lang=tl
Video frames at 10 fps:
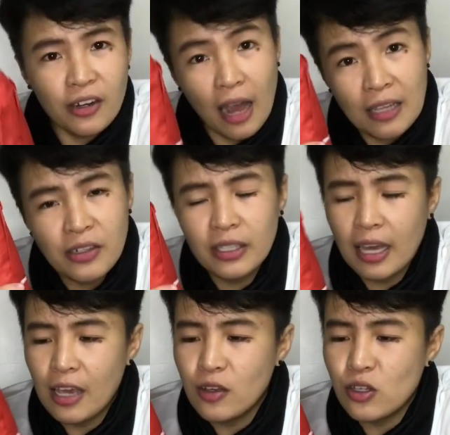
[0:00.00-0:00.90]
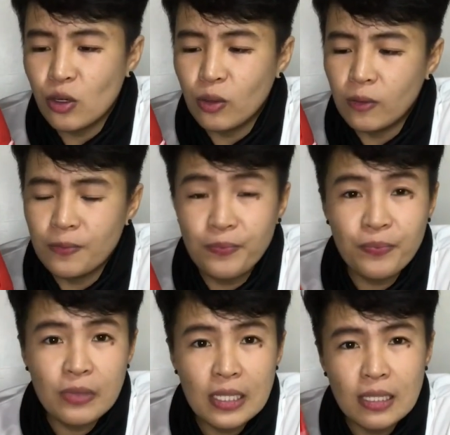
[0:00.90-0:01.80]
country tayo so
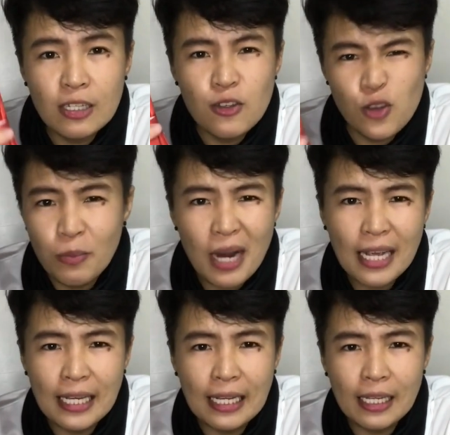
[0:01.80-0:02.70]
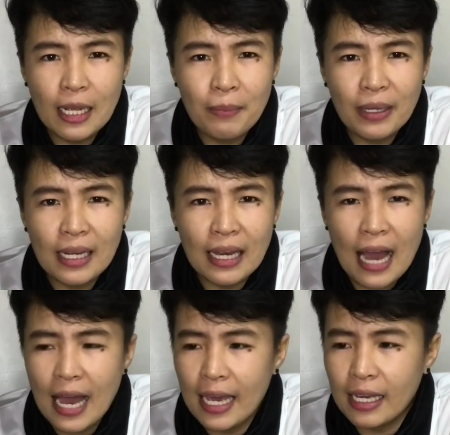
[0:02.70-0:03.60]
sobrang init kapag
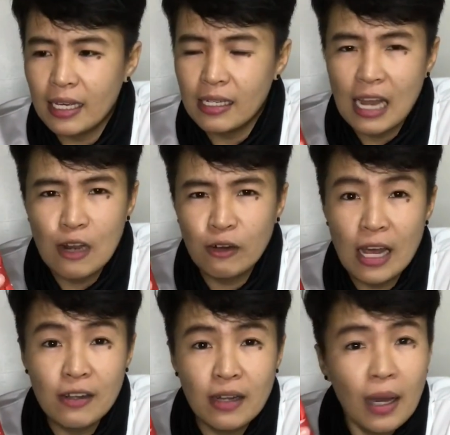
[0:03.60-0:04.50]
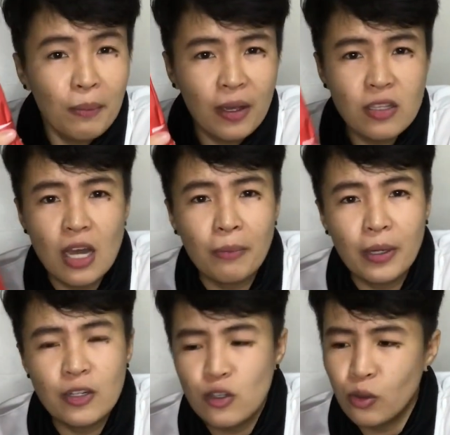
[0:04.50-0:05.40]
nag-hike, lalong-lalo na kapag
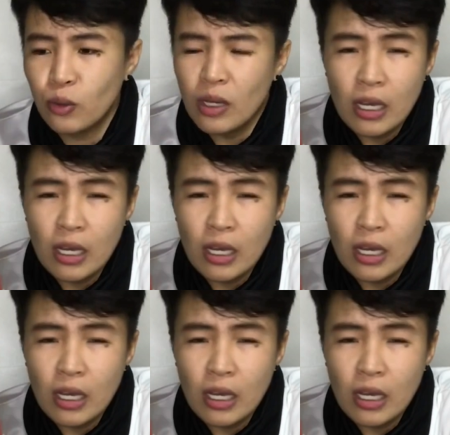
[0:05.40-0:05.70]
summer. So